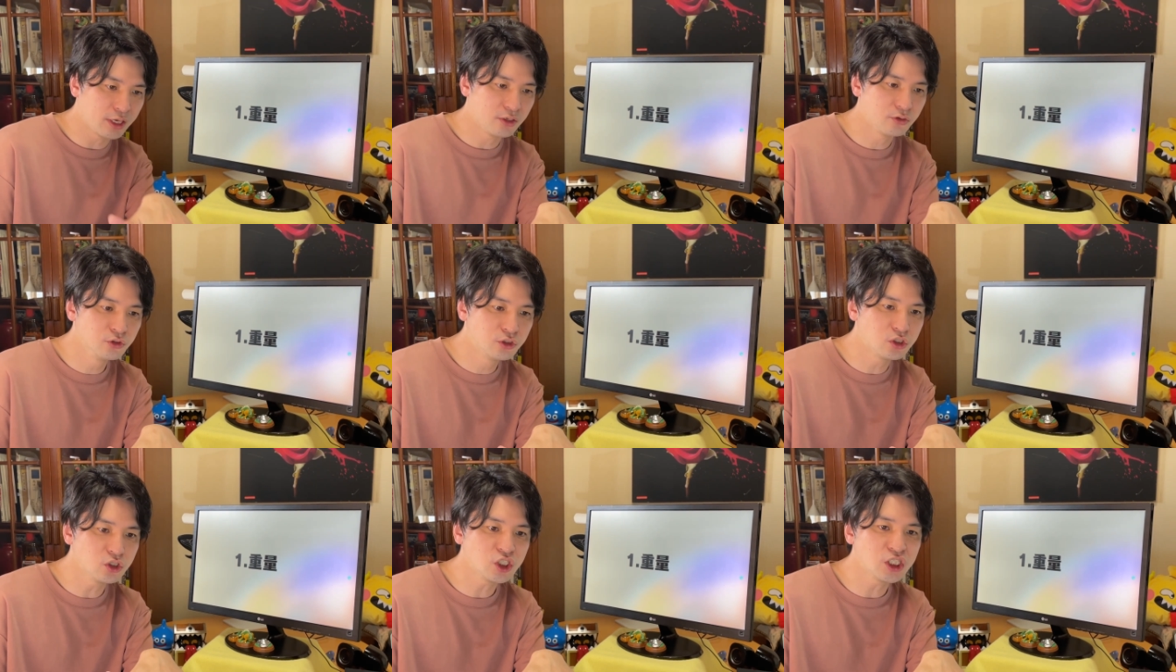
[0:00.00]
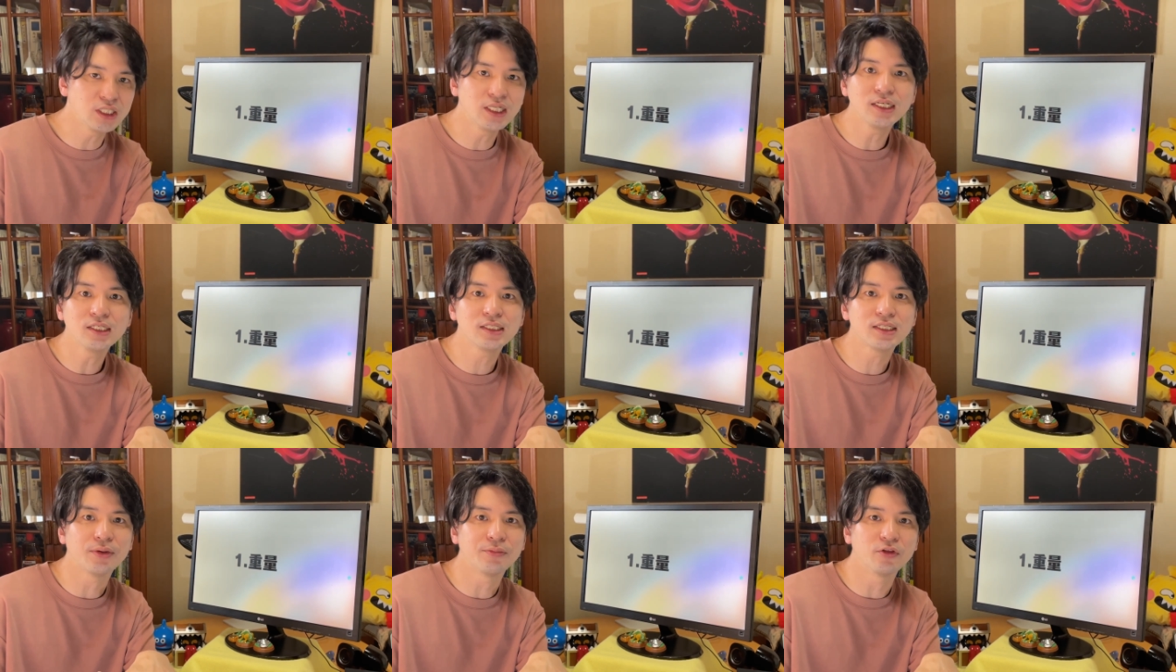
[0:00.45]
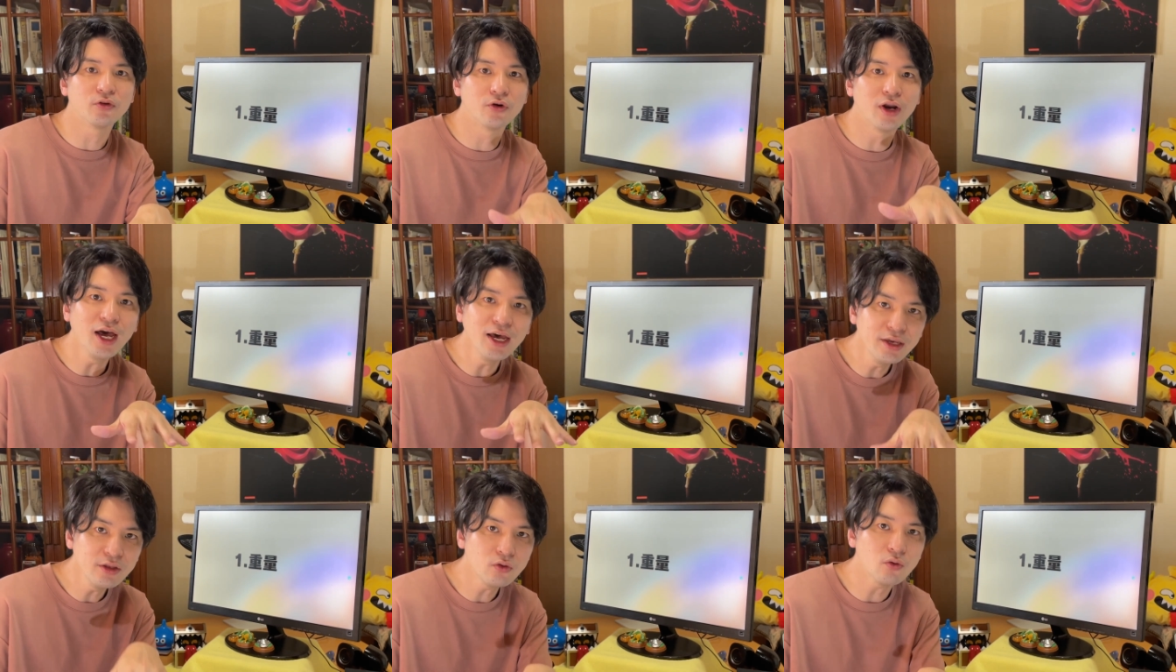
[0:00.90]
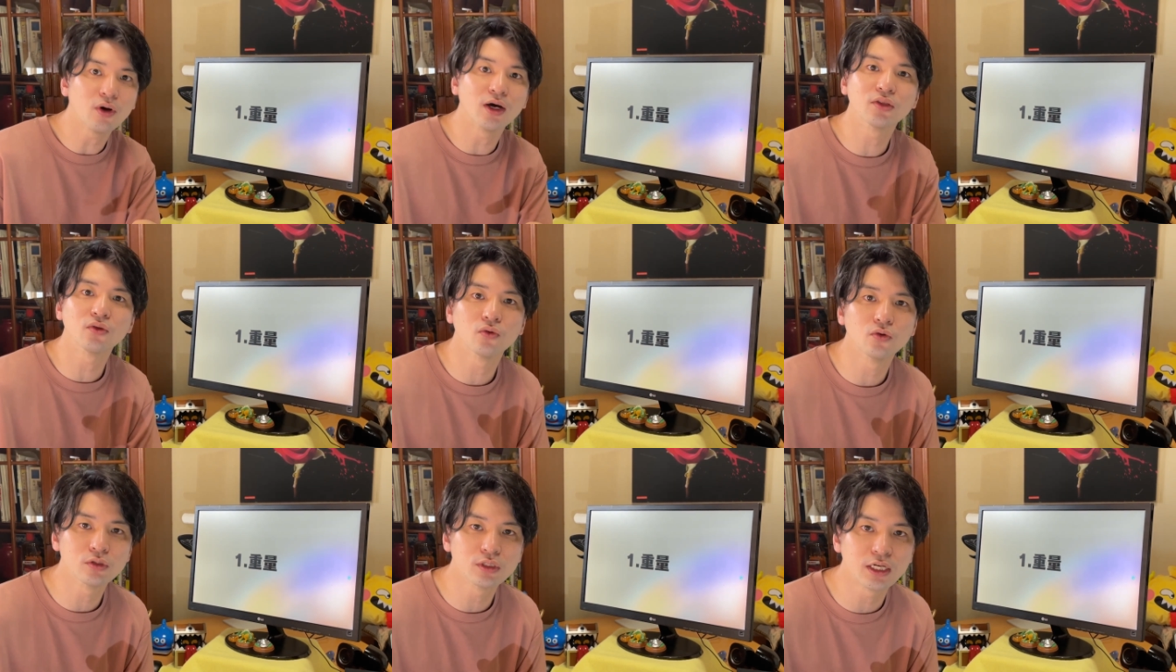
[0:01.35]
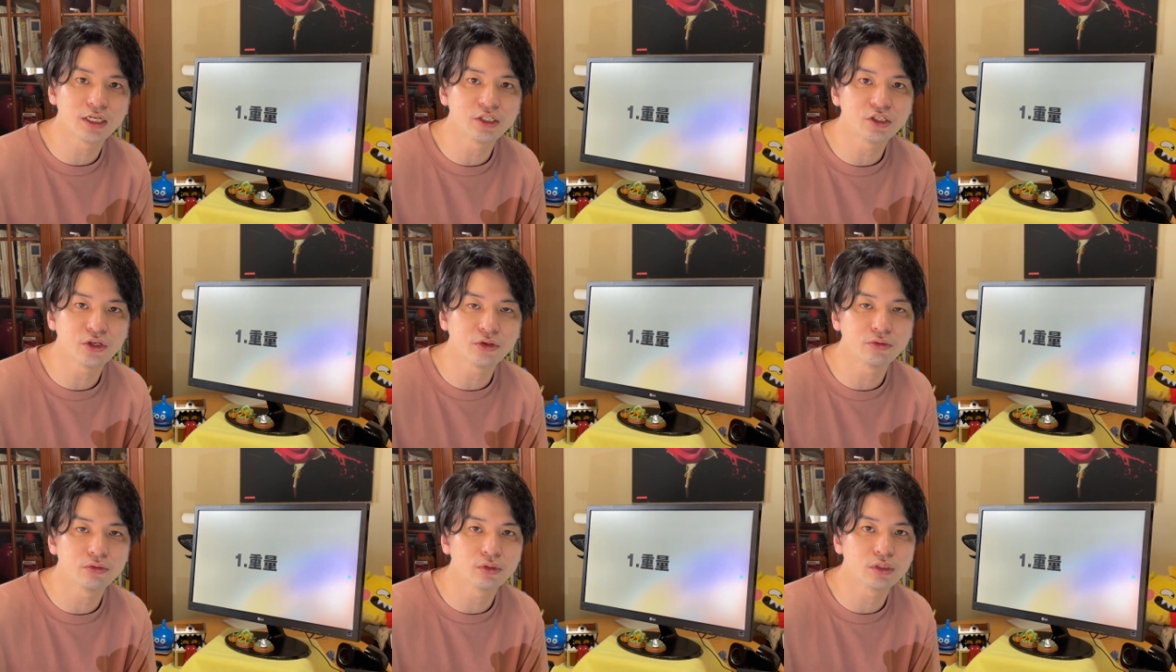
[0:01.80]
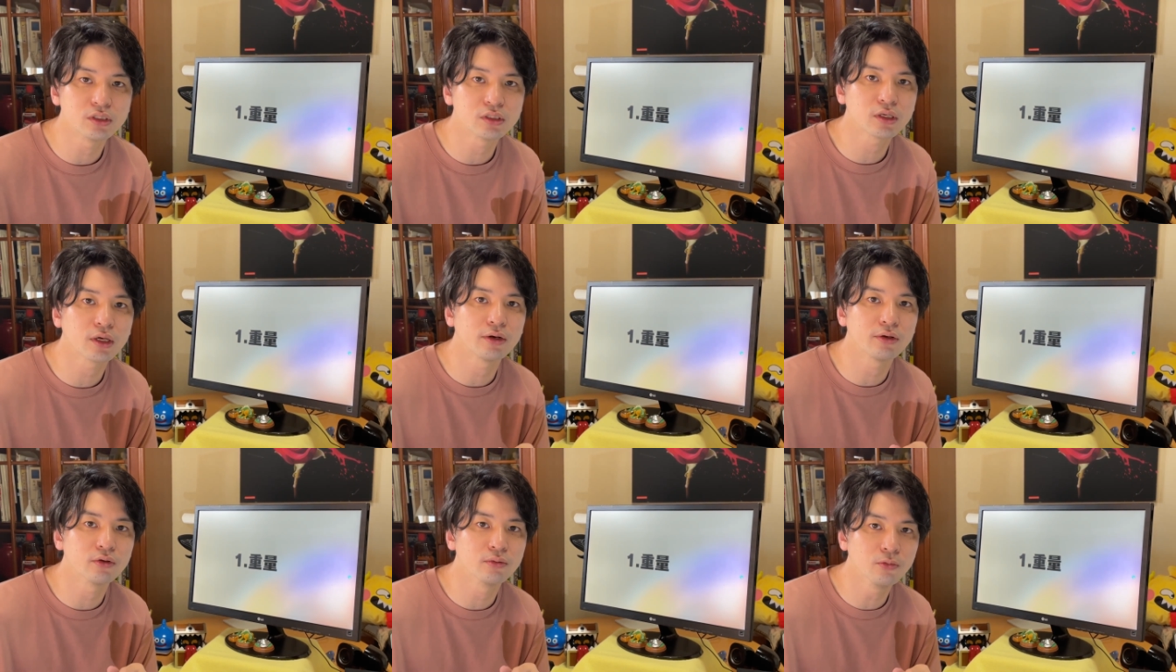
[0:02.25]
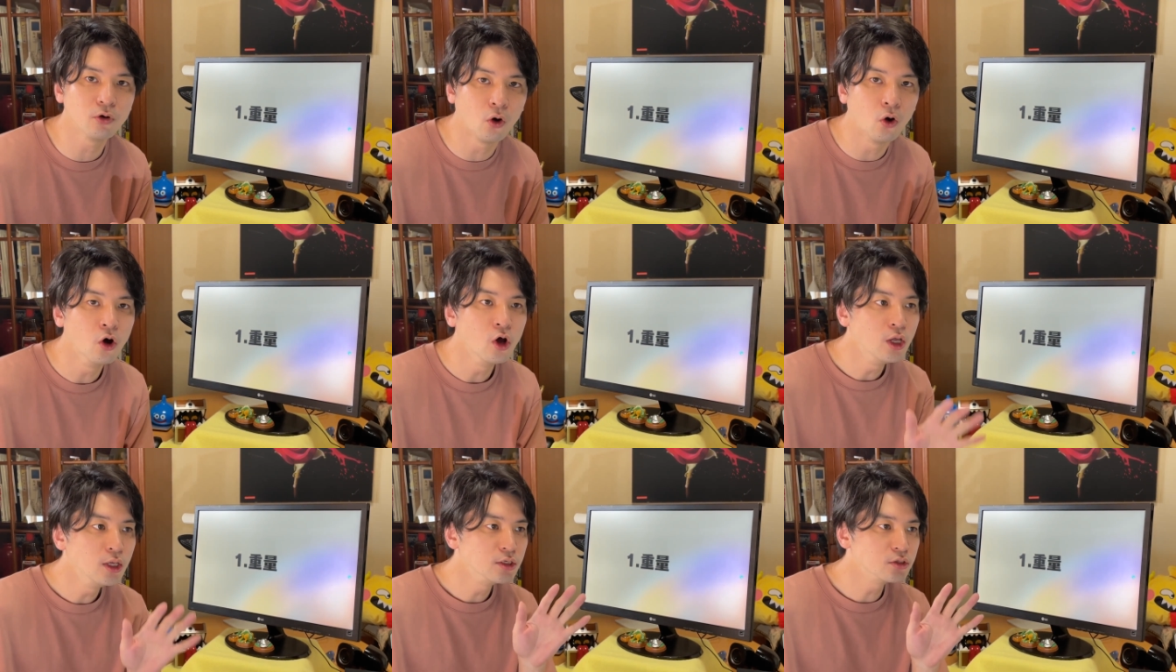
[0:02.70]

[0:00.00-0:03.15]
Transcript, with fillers: う映し出すためのライトが搭載してるんですけれども、